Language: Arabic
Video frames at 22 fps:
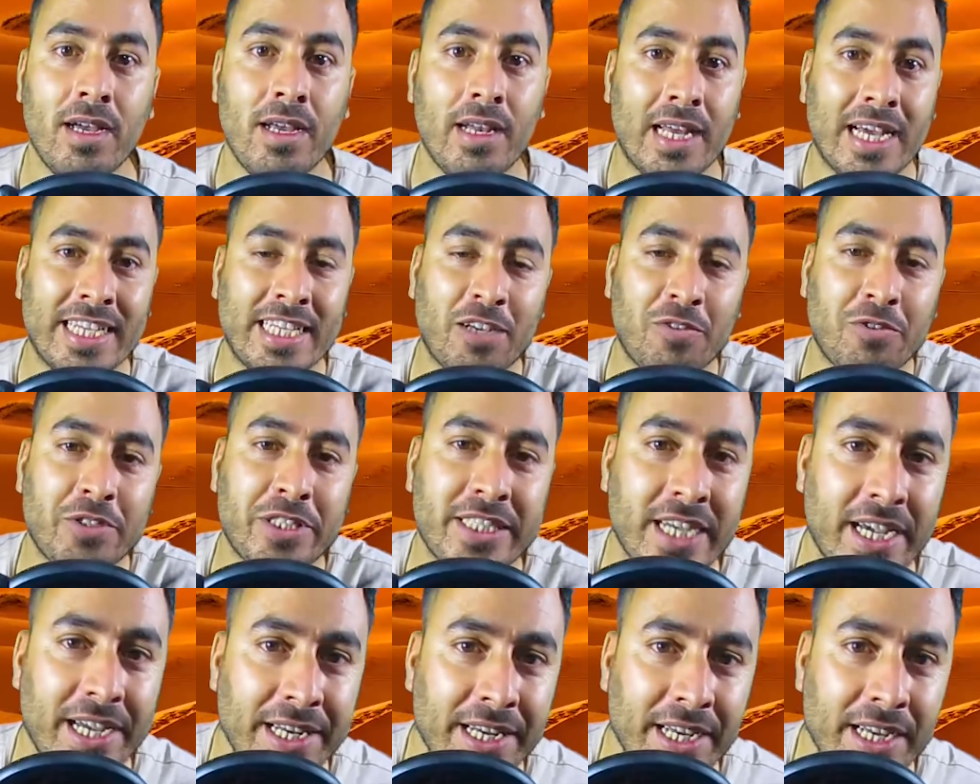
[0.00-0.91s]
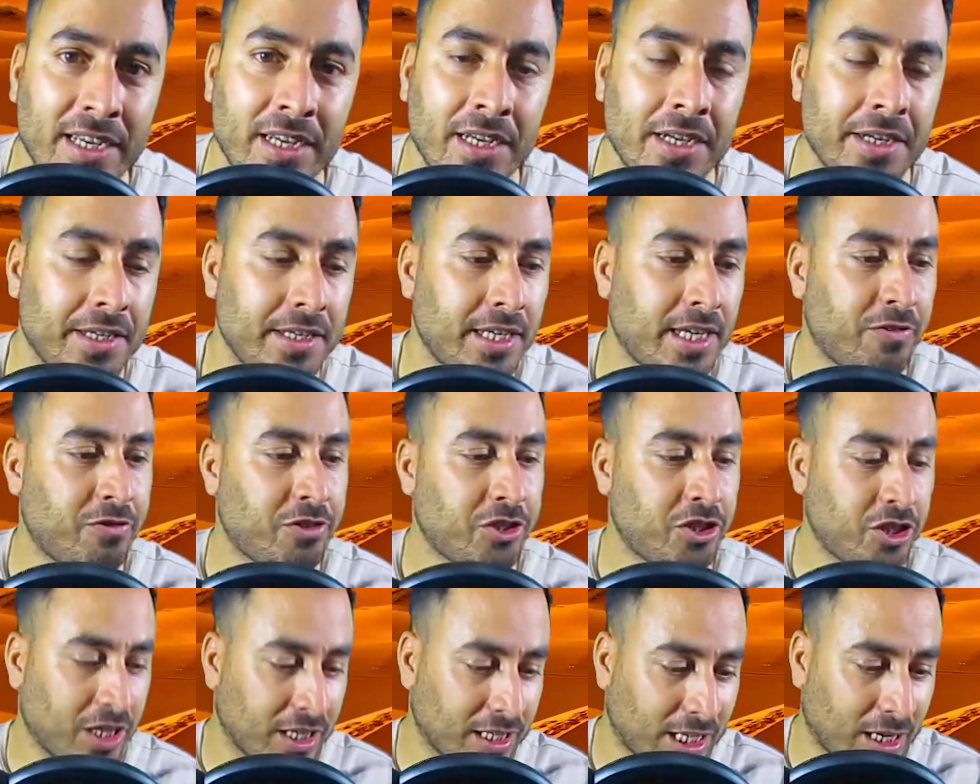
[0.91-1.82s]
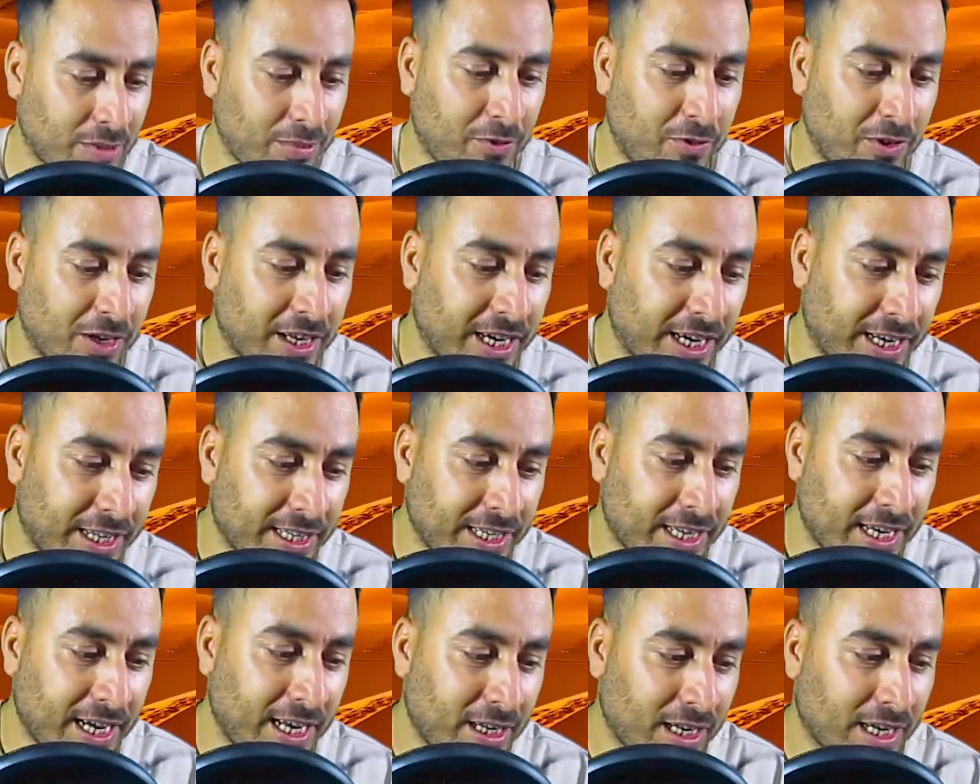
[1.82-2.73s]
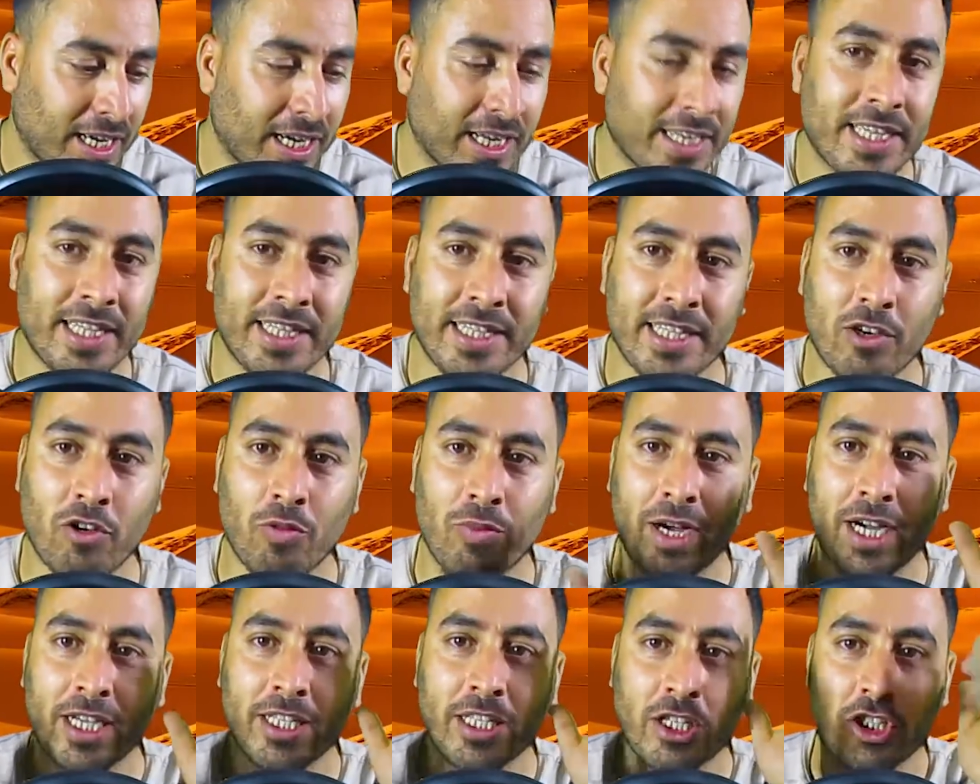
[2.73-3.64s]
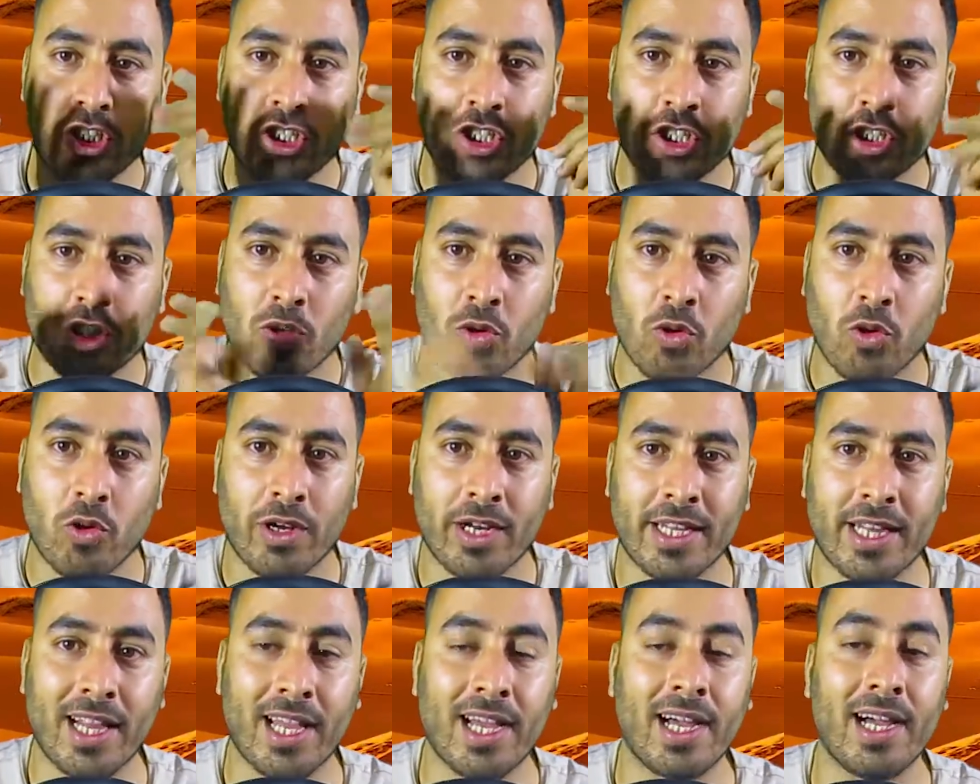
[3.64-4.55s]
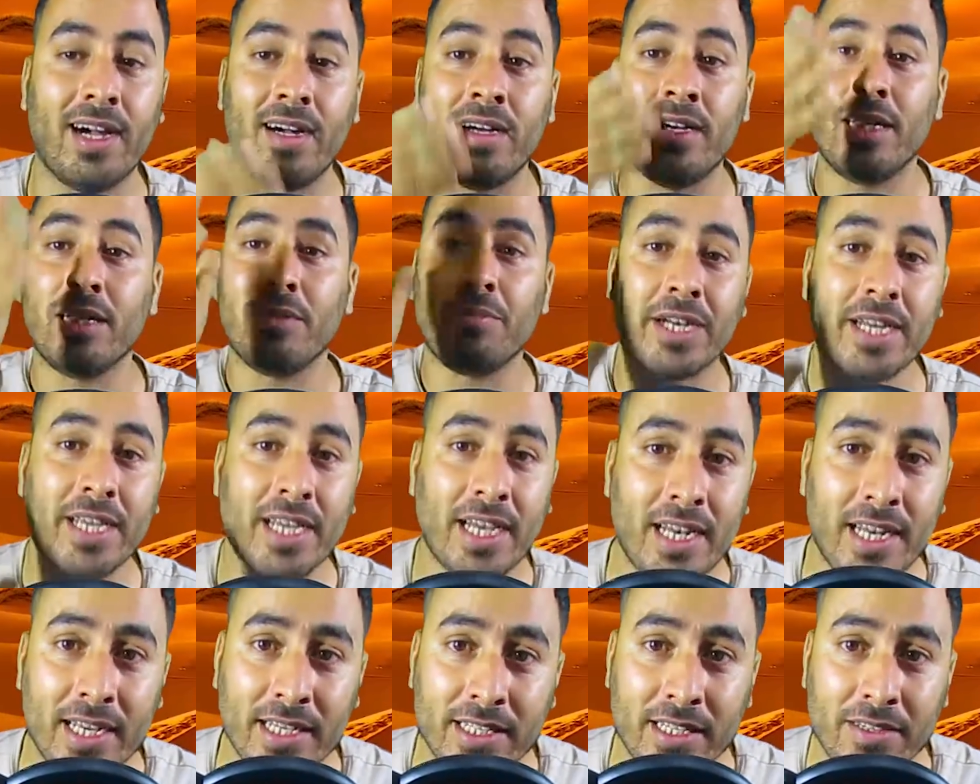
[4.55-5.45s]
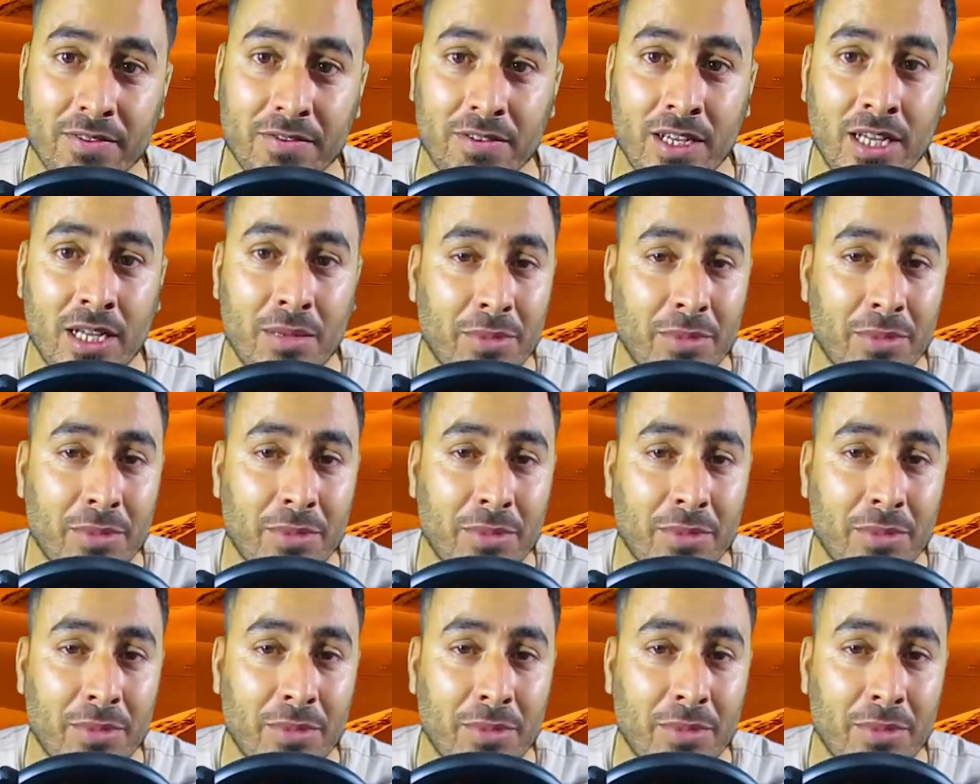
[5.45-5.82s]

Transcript: الهدف الثاني نفس الشيء ضربها في الكارديان الكارديان ديالكم ما قدرش يشد كره تلقى مركا الهدف